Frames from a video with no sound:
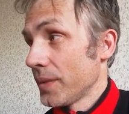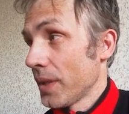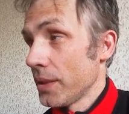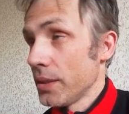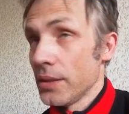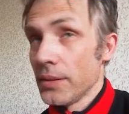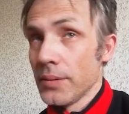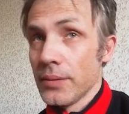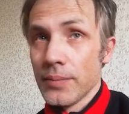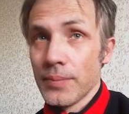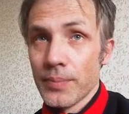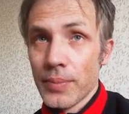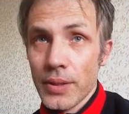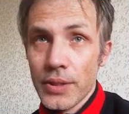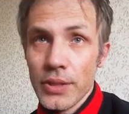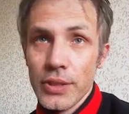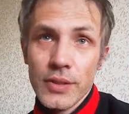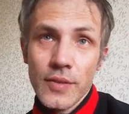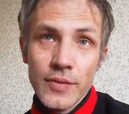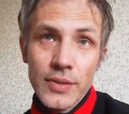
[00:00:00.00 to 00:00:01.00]
они
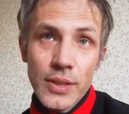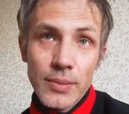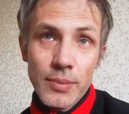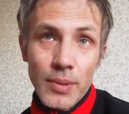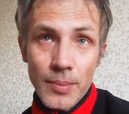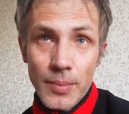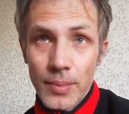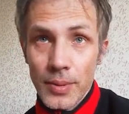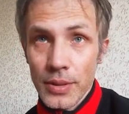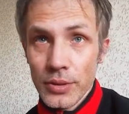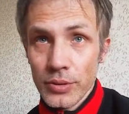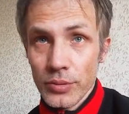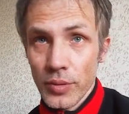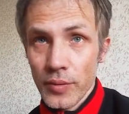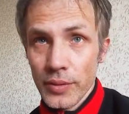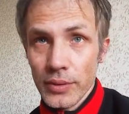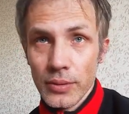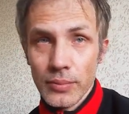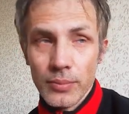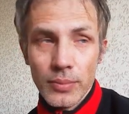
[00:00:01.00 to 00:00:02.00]
практически все
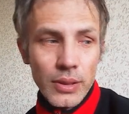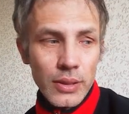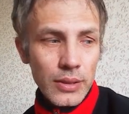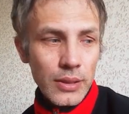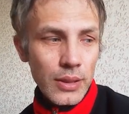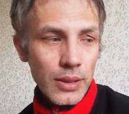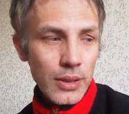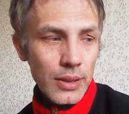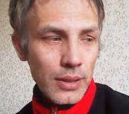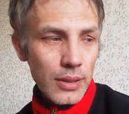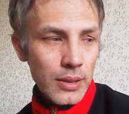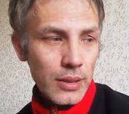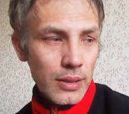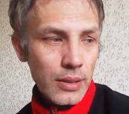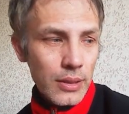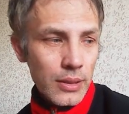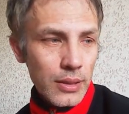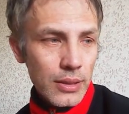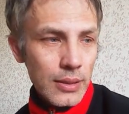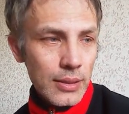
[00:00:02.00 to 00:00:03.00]
мобилизованы были, да,
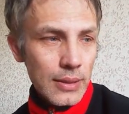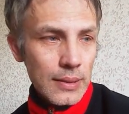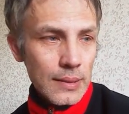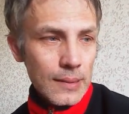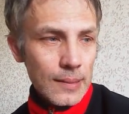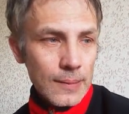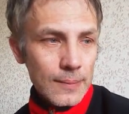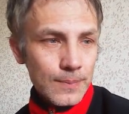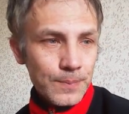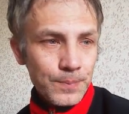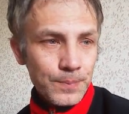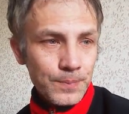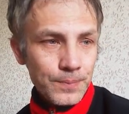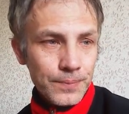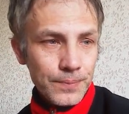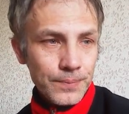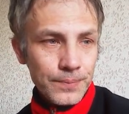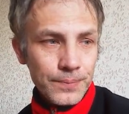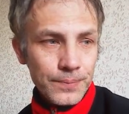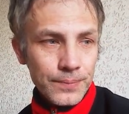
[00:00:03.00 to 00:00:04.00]
и
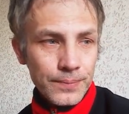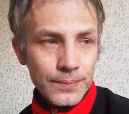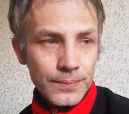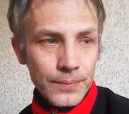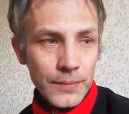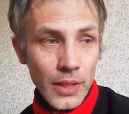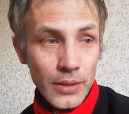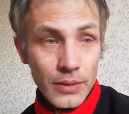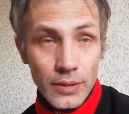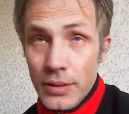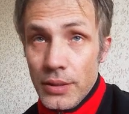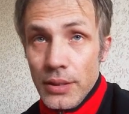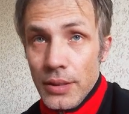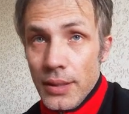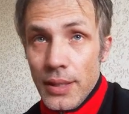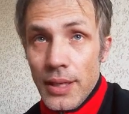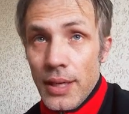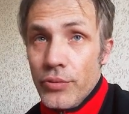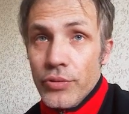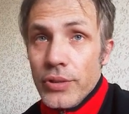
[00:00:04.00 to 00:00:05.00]
они не
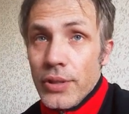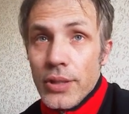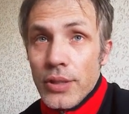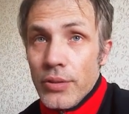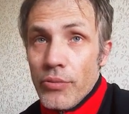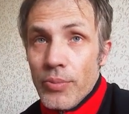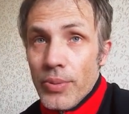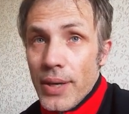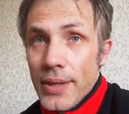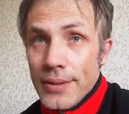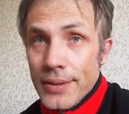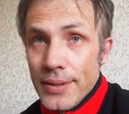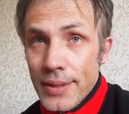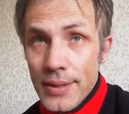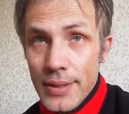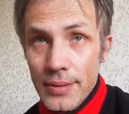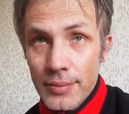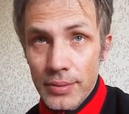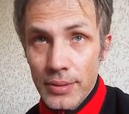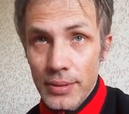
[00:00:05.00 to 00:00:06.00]
играли, у них игровой практики
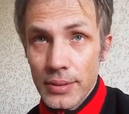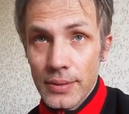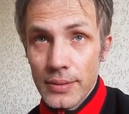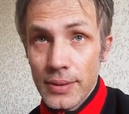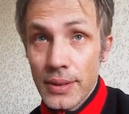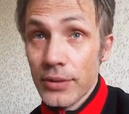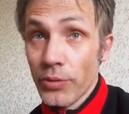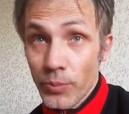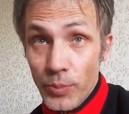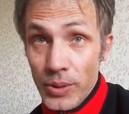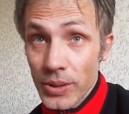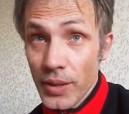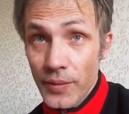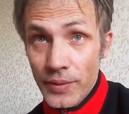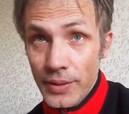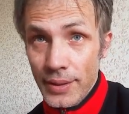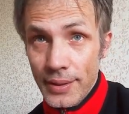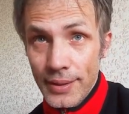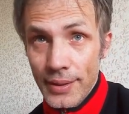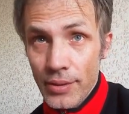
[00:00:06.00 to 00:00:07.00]
не было. Это
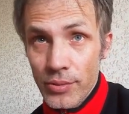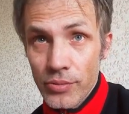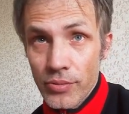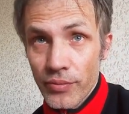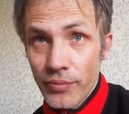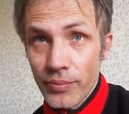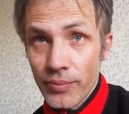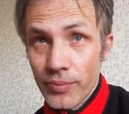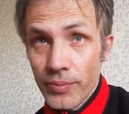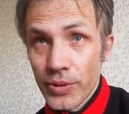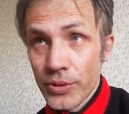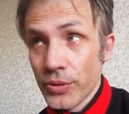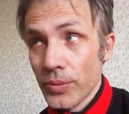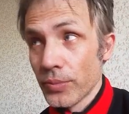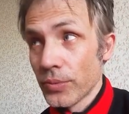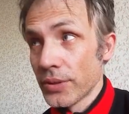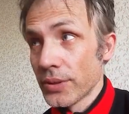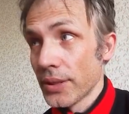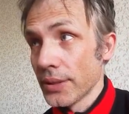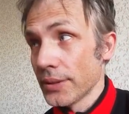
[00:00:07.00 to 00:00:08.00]
половина игроков.
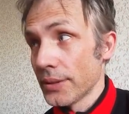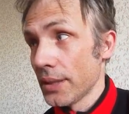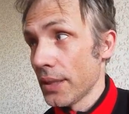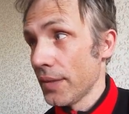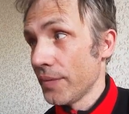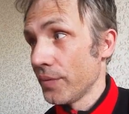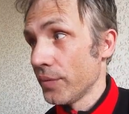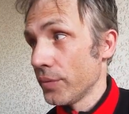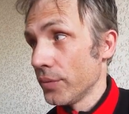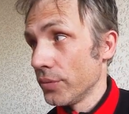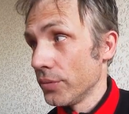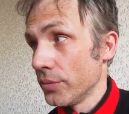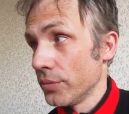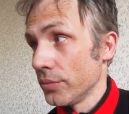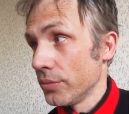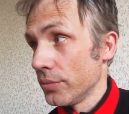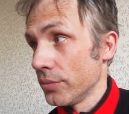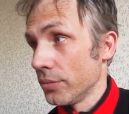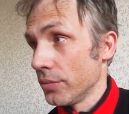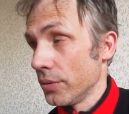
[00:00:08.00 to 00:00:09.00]
Причем состав
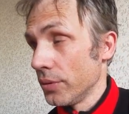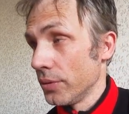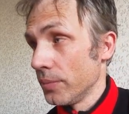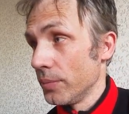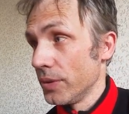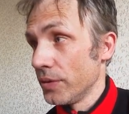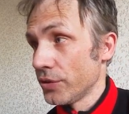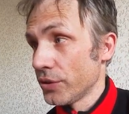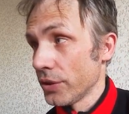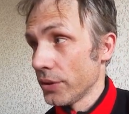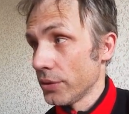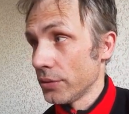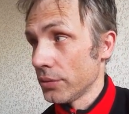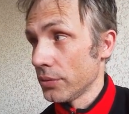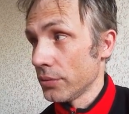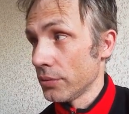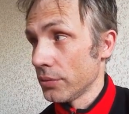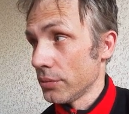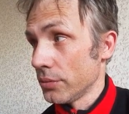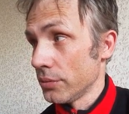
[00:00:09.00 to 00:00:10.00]
у бывшей
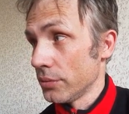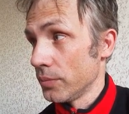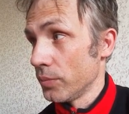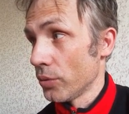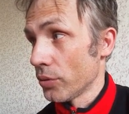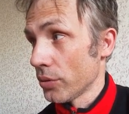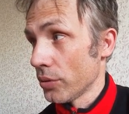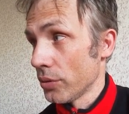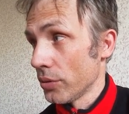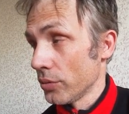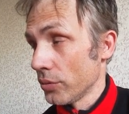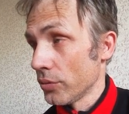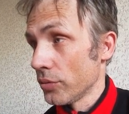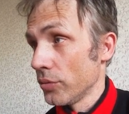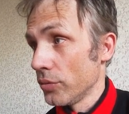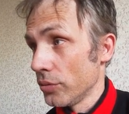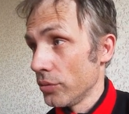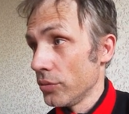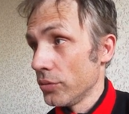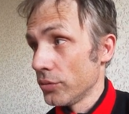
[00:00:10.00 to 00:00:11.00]
сборной, ну,
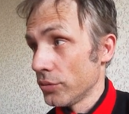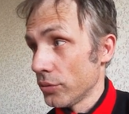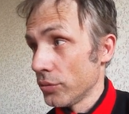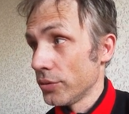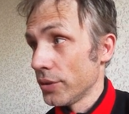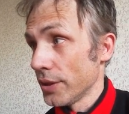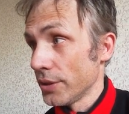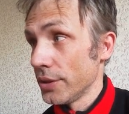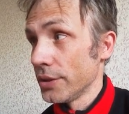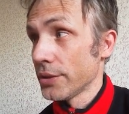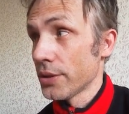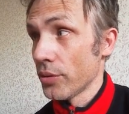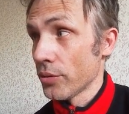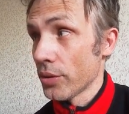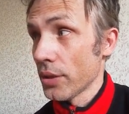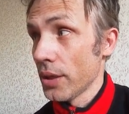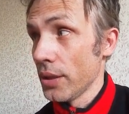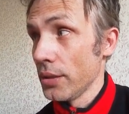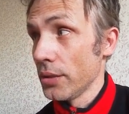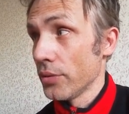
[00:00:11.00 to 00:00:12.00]
то есть нацистской
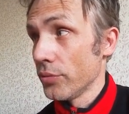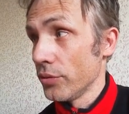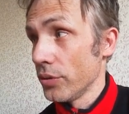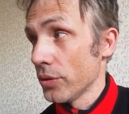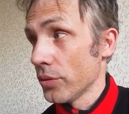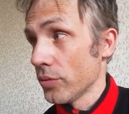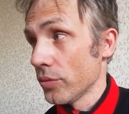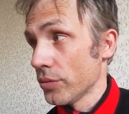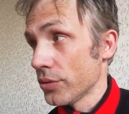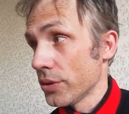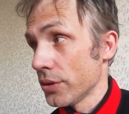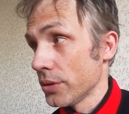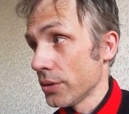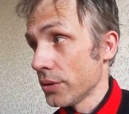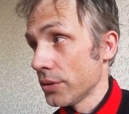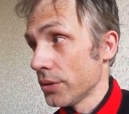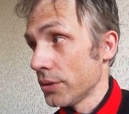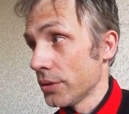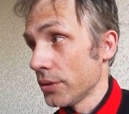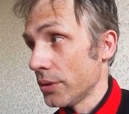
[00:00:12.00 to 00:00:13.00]
Украины, у них
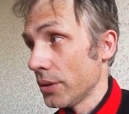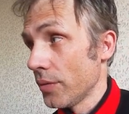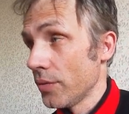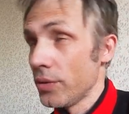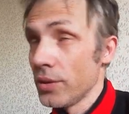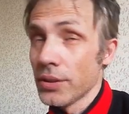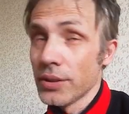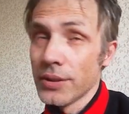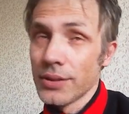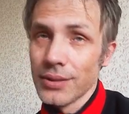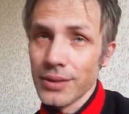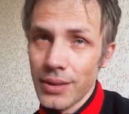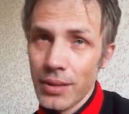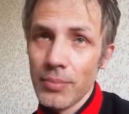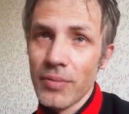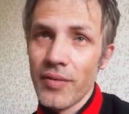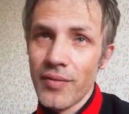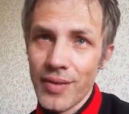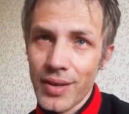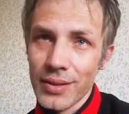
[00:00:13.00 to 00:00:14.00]
очень довольно-таки
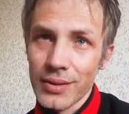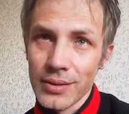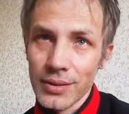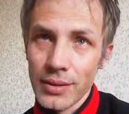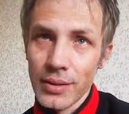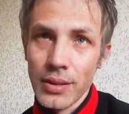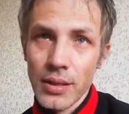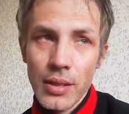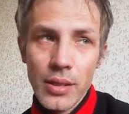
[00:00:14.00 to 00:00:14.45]
слабоватый.